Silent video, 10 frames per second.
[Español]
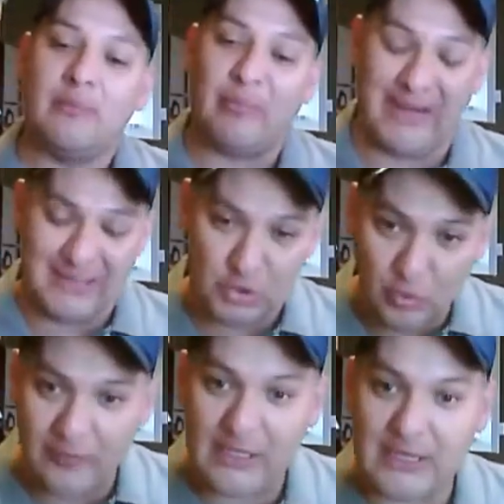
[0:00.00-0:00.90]
para su
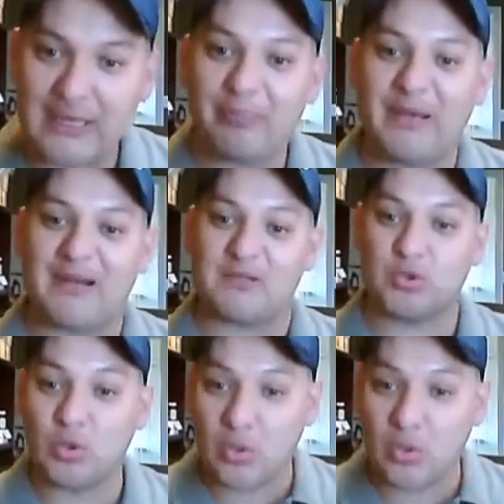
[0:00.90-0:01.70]
vida, para su